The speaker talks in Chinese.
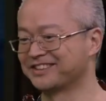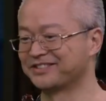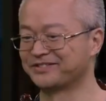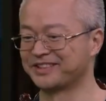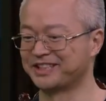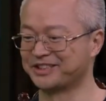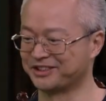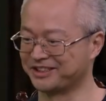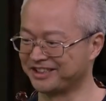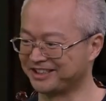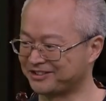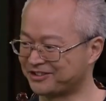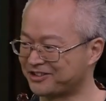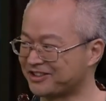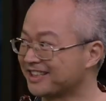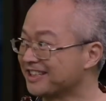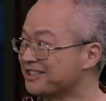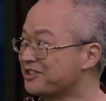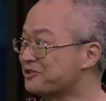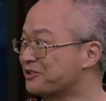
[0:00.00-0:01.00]
没没有，也就
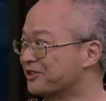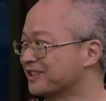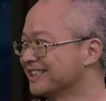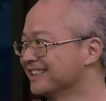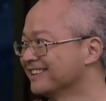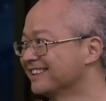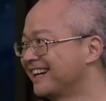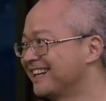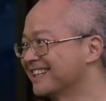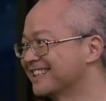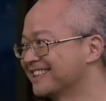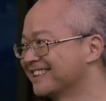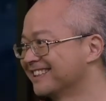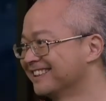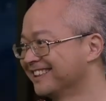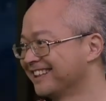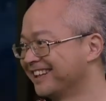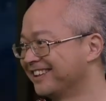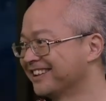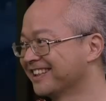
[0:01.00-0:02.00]
是跟永信大
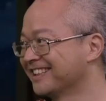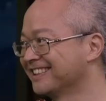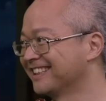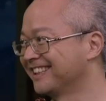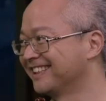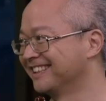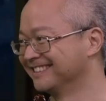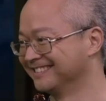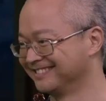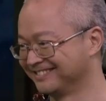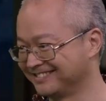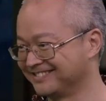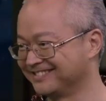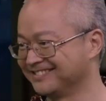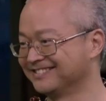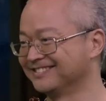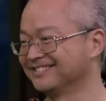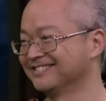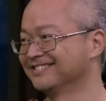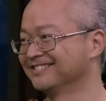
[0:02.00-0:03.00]
师聊了一下。
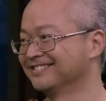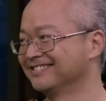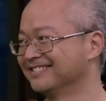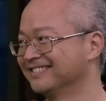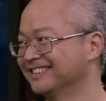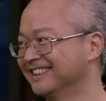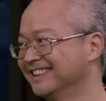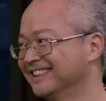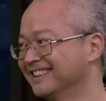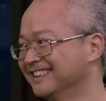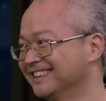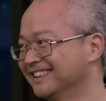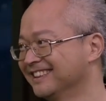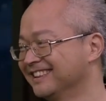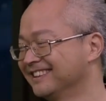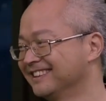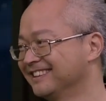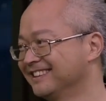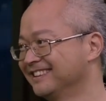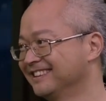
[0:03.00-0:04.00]
哦，你看
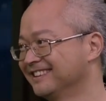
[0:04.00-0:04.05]
看，